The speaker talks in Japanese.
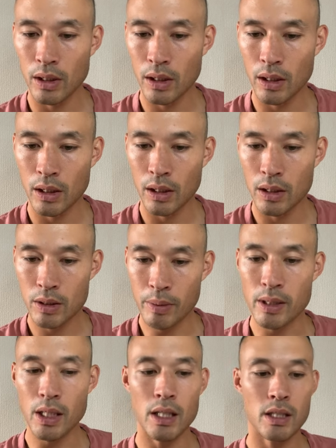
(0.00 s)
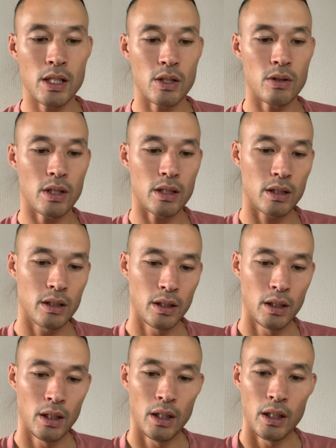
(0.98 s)
えー、翼選手です。
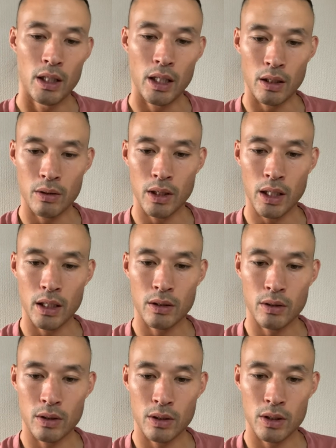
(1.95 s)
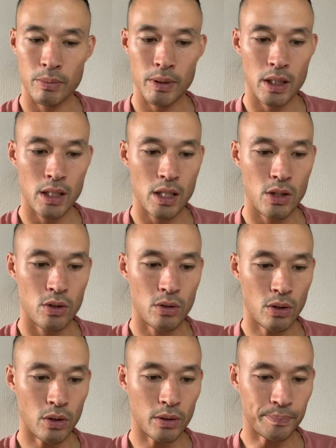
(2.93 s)
で、あの、翼選手
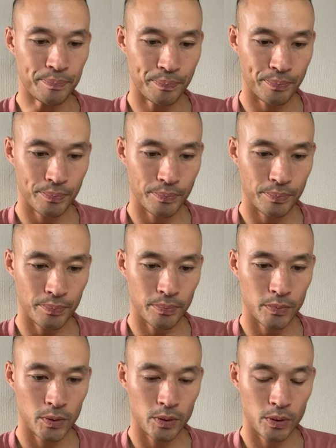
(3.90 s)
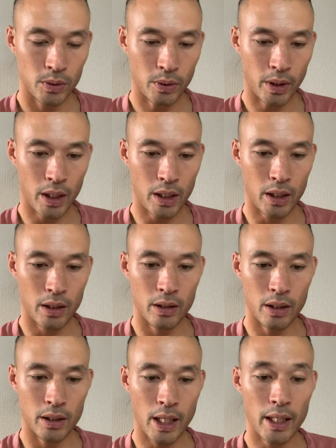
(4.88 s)
の、ちょっと経歴、
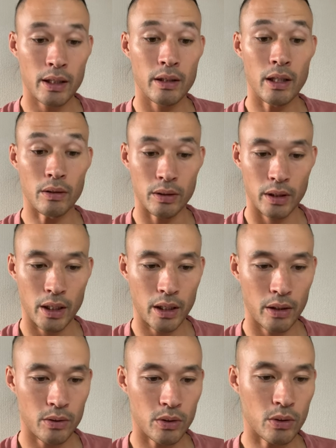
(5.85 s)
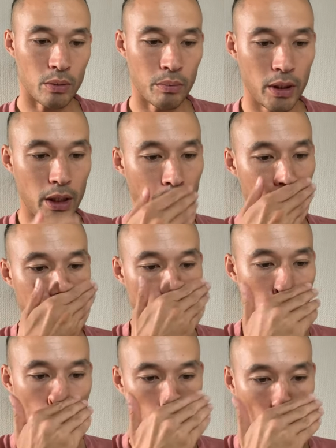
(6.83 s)
大学での経歴をちょっと見ていきま
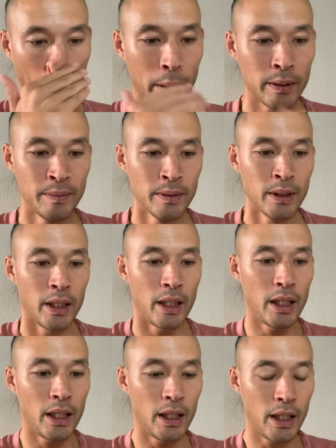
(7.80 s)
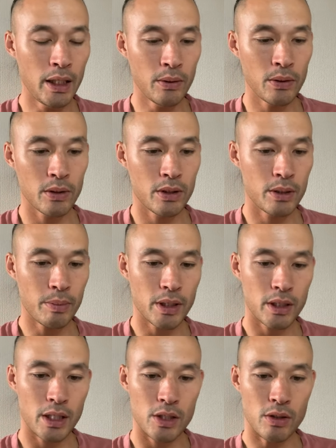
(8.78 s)
しょう。えー、遠藤
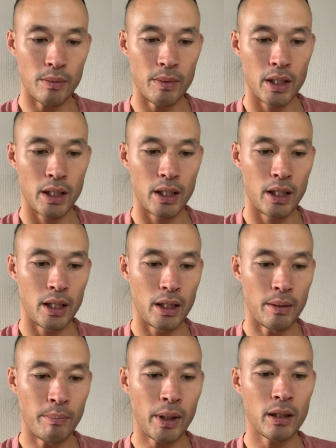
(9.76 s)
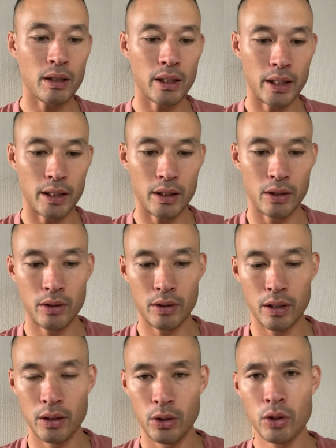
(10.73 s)
翼選手は、えー、メリラン、
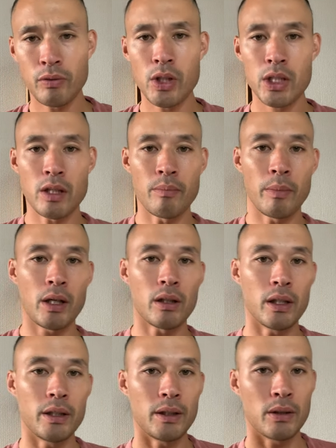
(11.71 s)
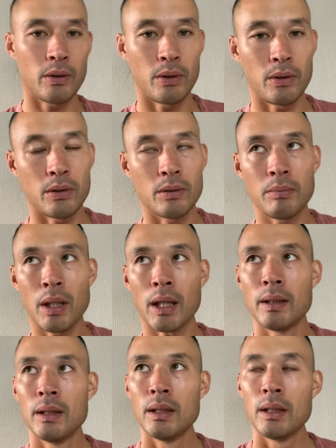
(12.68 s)
University of m a という、
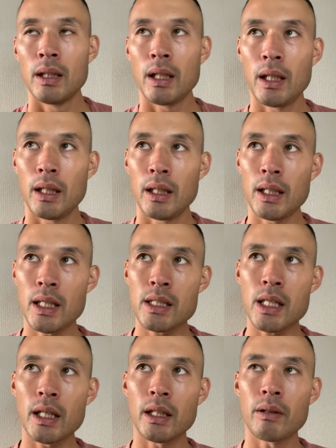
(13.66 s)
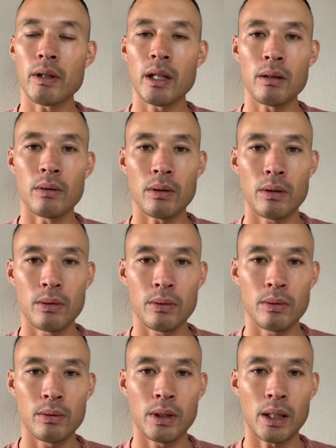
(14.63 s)
まあ、えー、東海岸では結構強豪